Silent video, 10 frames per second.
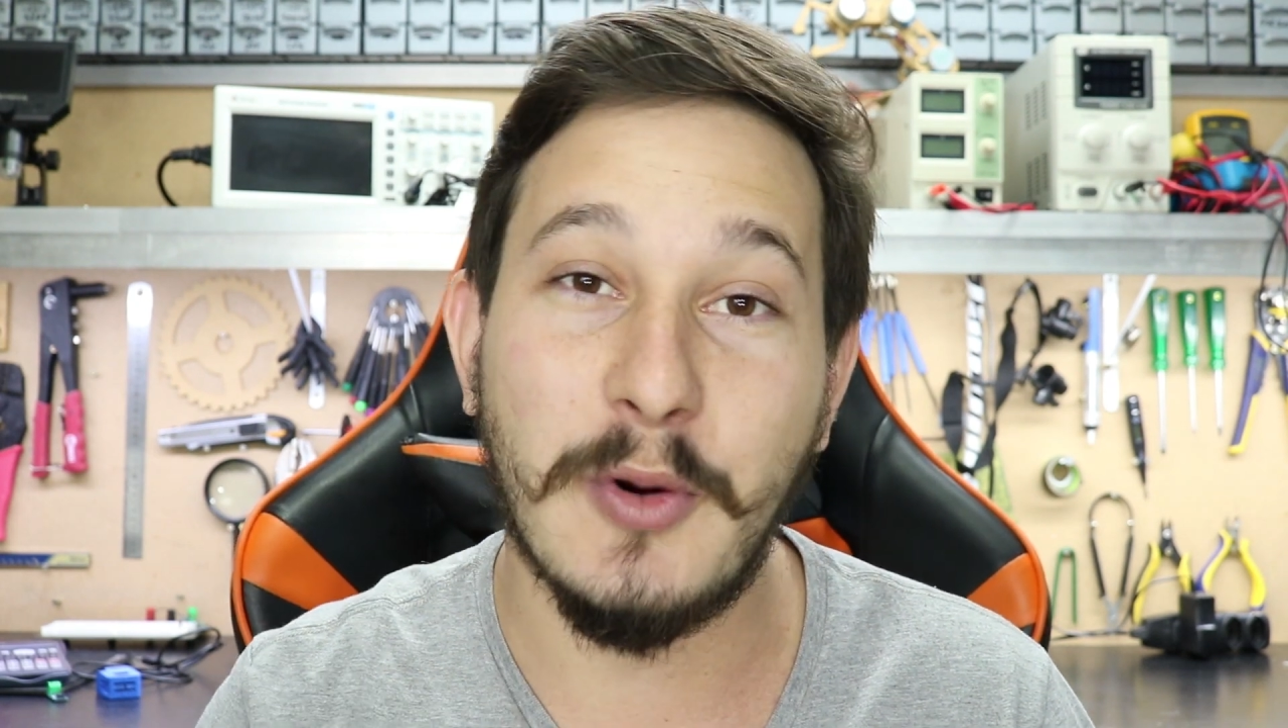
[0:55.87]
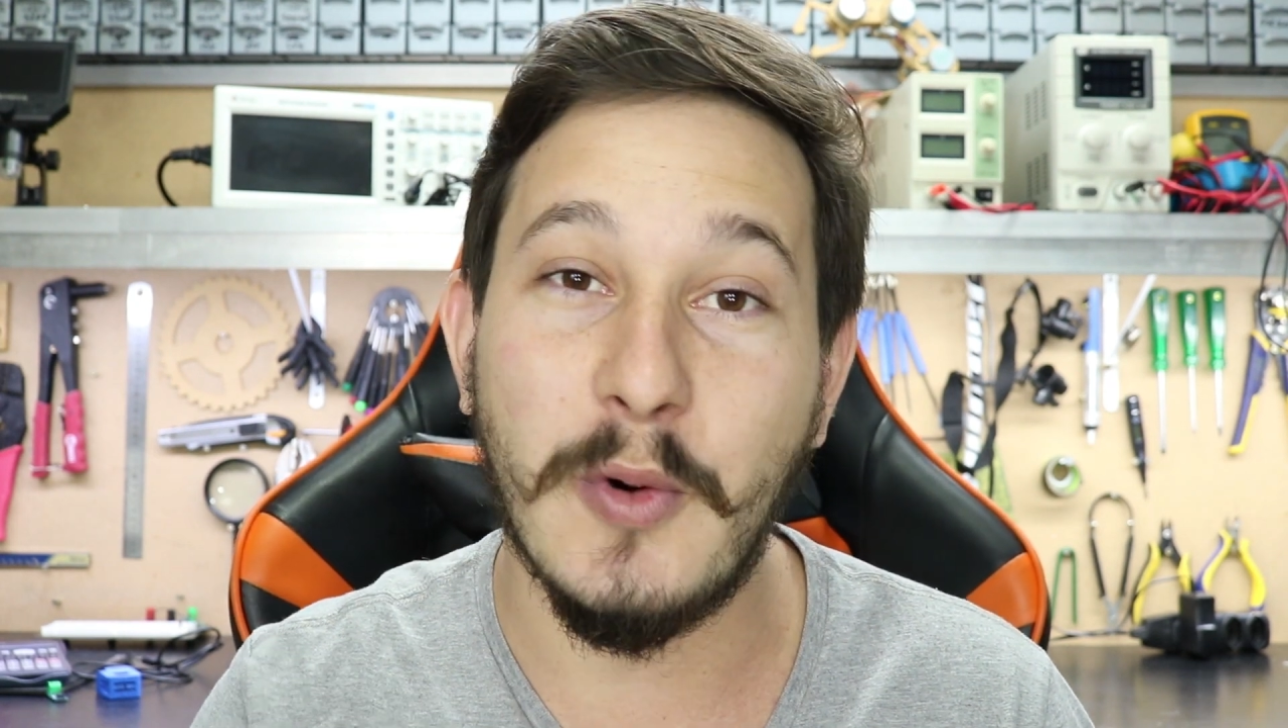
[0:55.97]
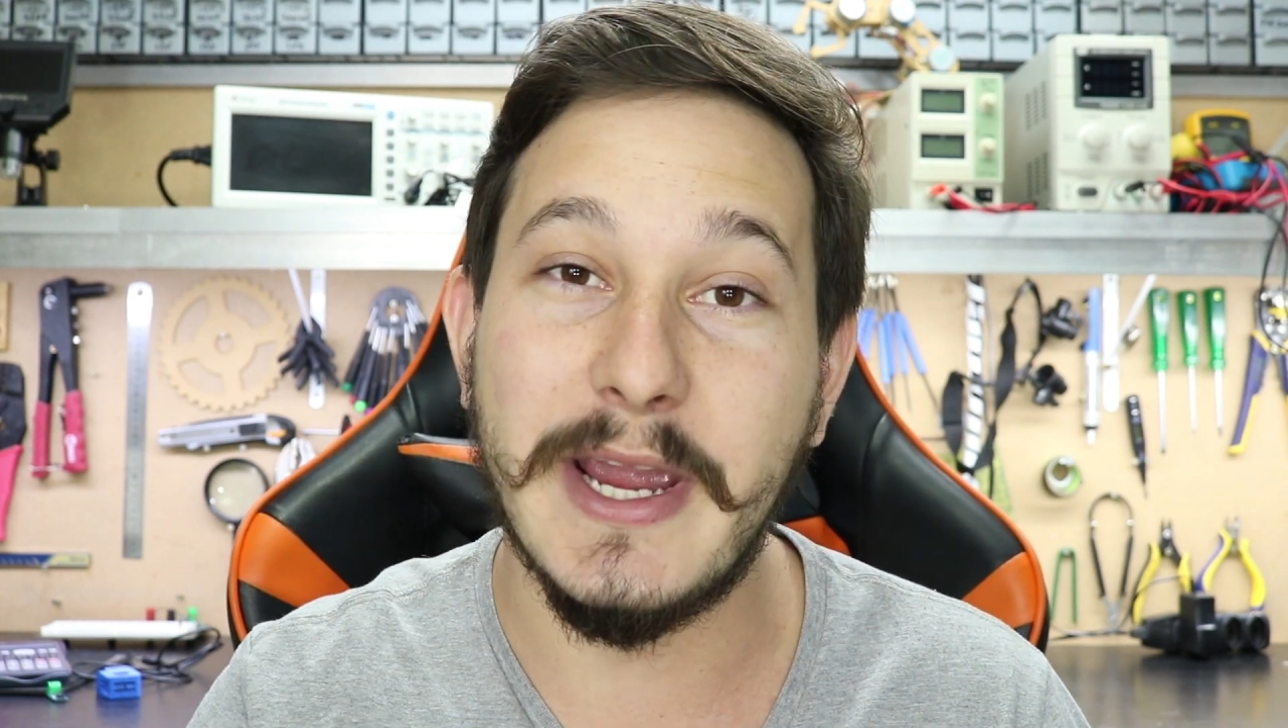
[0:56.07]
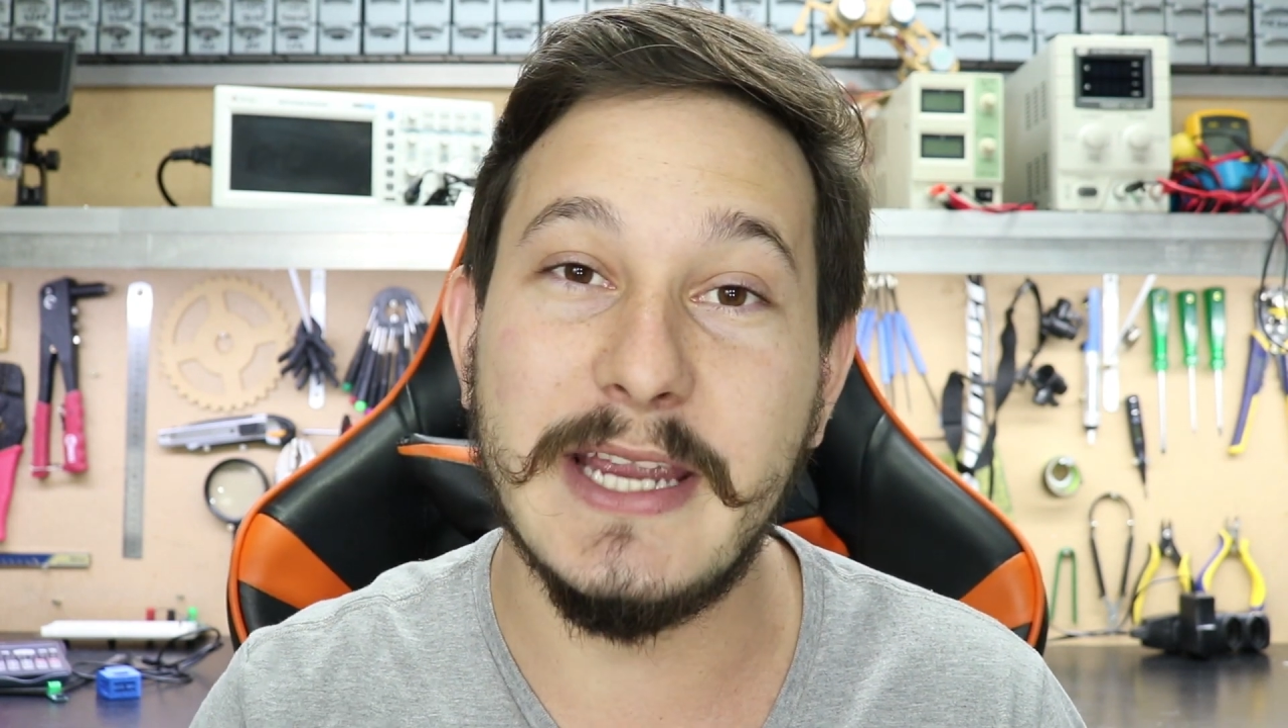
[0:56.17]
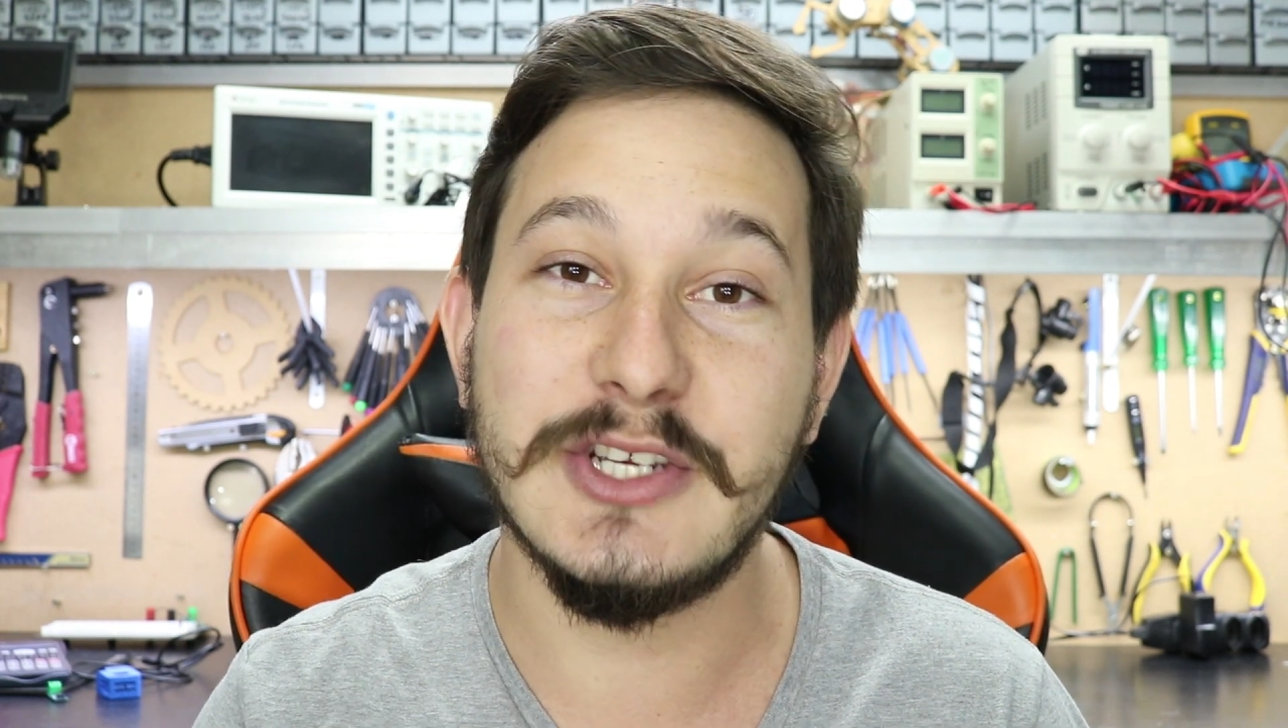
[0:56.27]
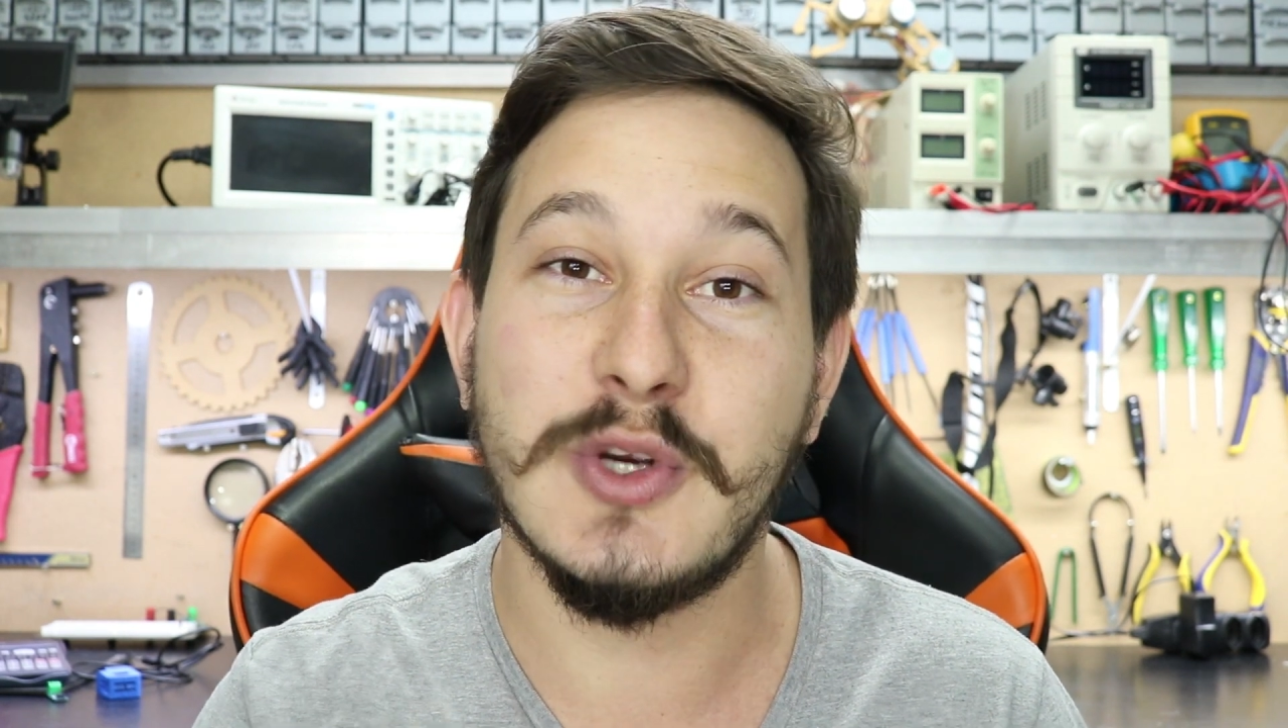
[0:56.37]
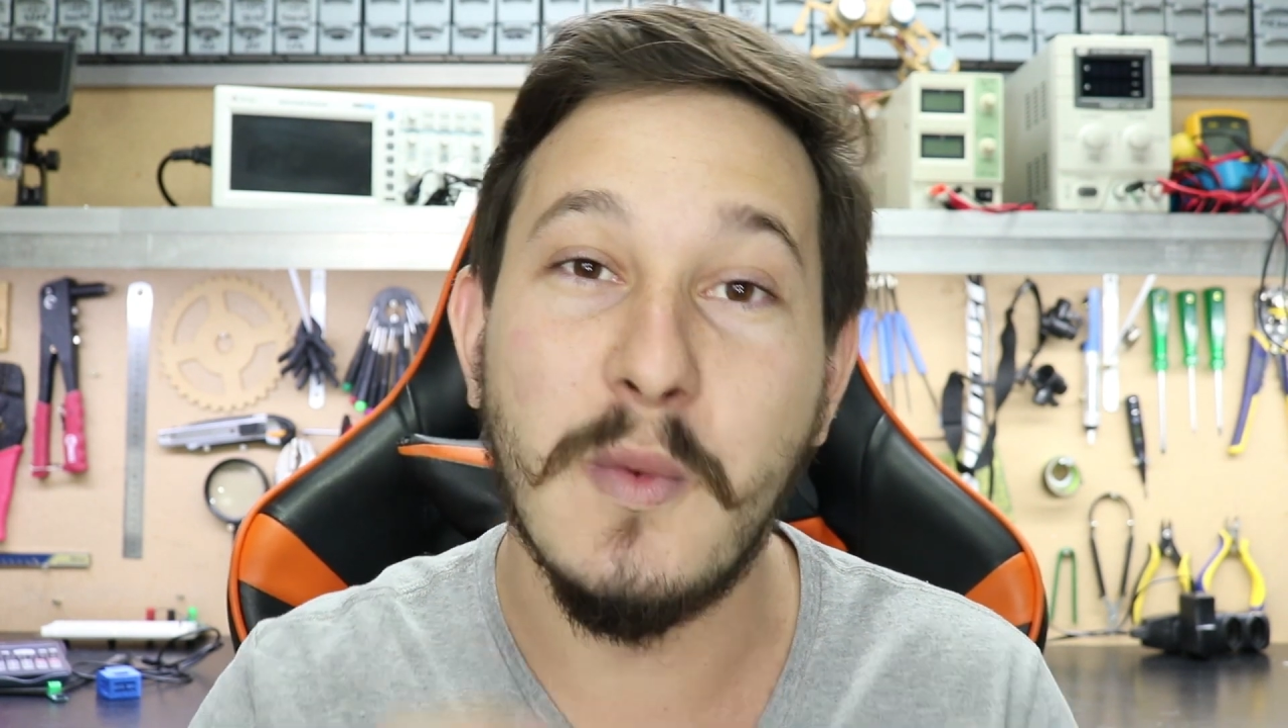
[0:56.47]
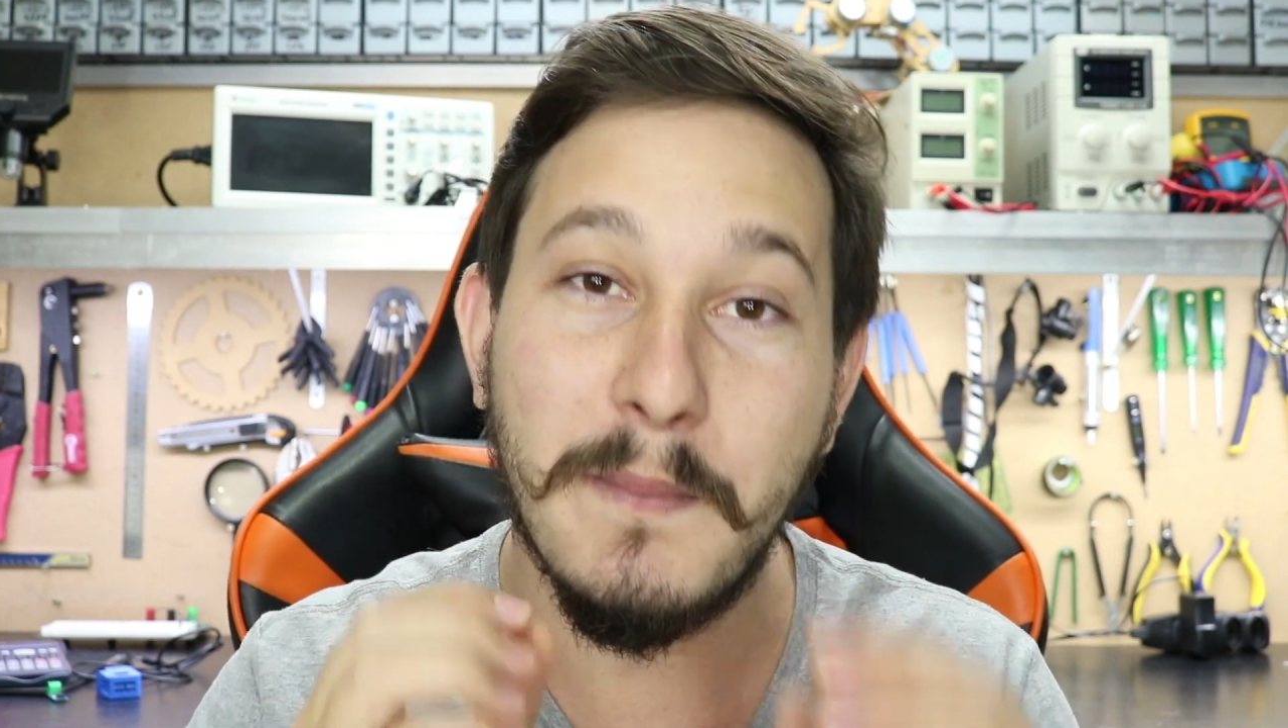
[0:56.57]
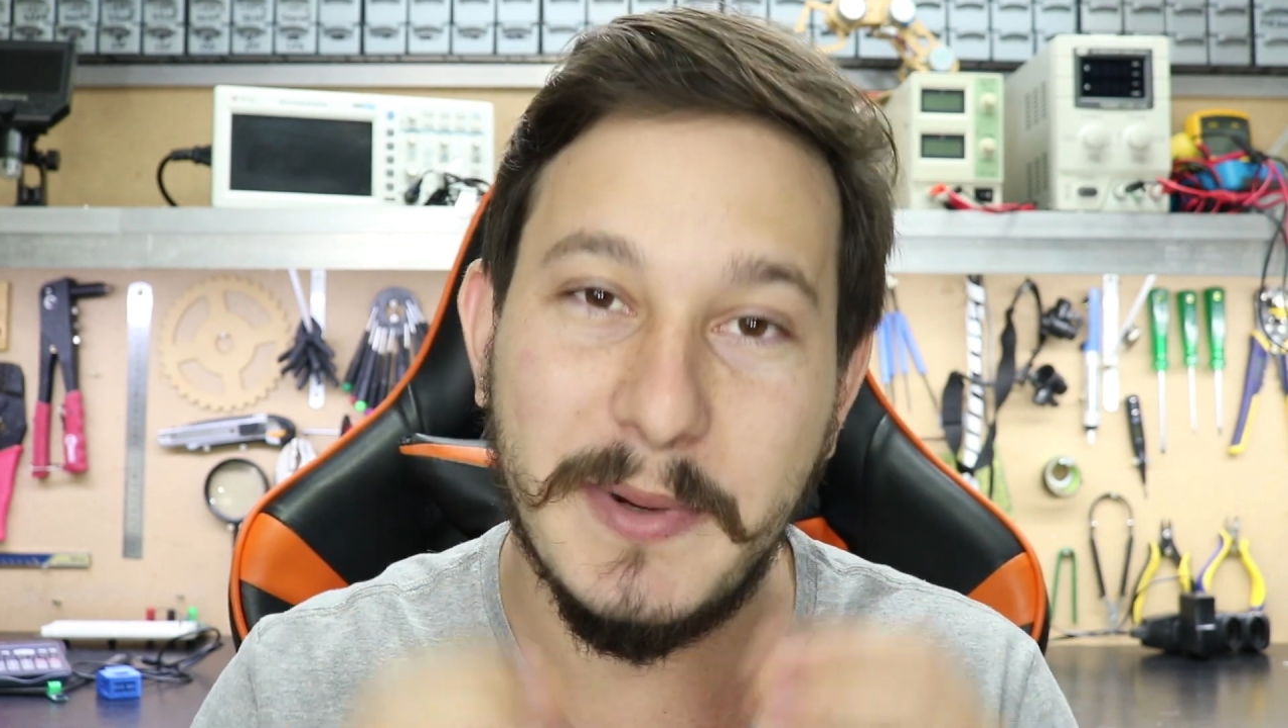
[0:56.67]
corrente com